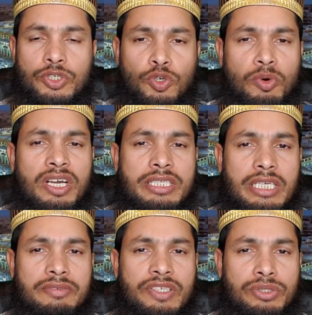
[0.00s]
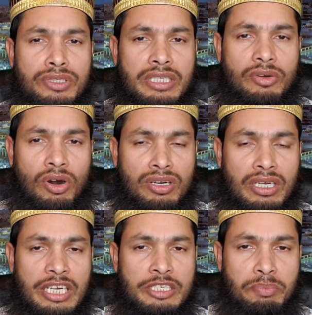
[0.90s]
সময় টেলিভিশনের
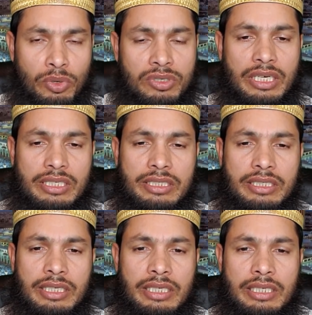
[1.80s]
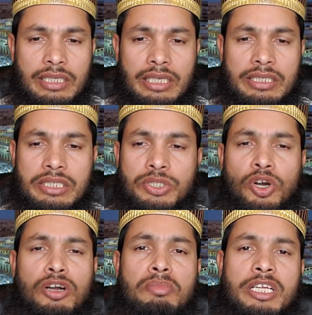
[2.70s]
অনলাইন পোর্টালে একটি
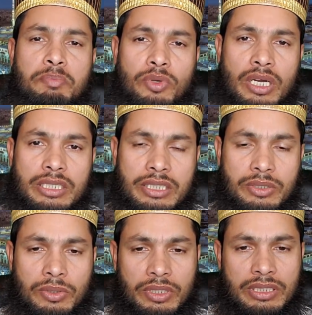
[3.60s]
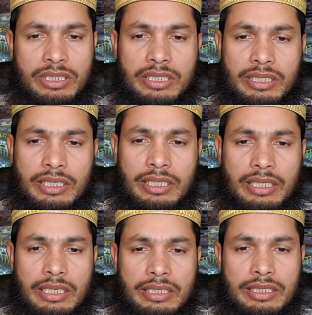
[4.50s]
সংবাদ প্রকাশিত হয়েছে
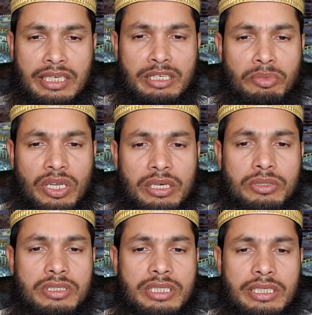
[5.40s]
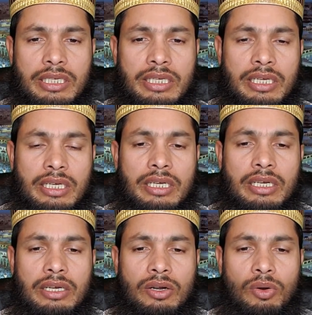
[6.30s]
যেখানে বলা হচ্ছে
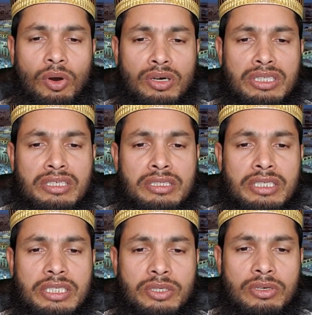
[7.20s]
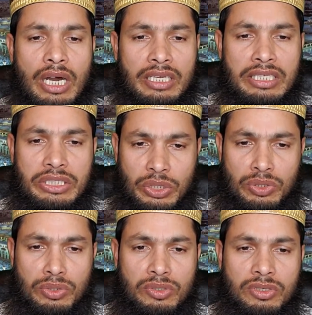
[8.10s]
অনির্দিষ্টকালের
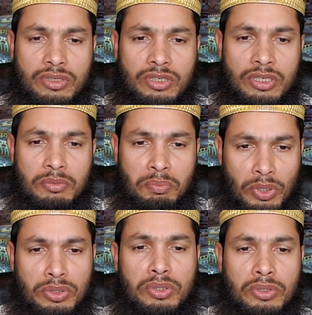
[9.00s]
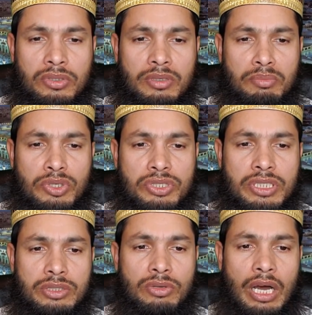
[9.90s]
জন্য বন্ধ
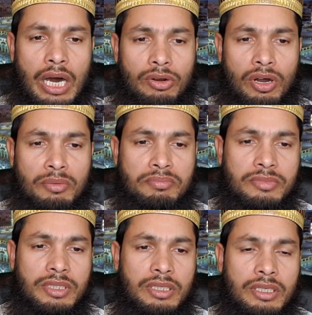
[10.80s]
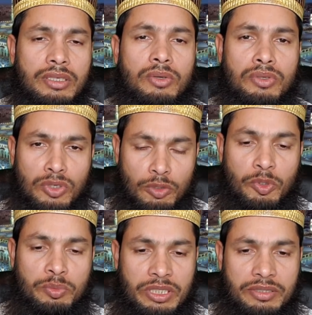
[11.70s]
মসজিদুল হারাম ও
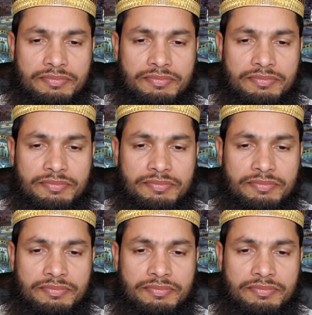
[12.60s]
নববী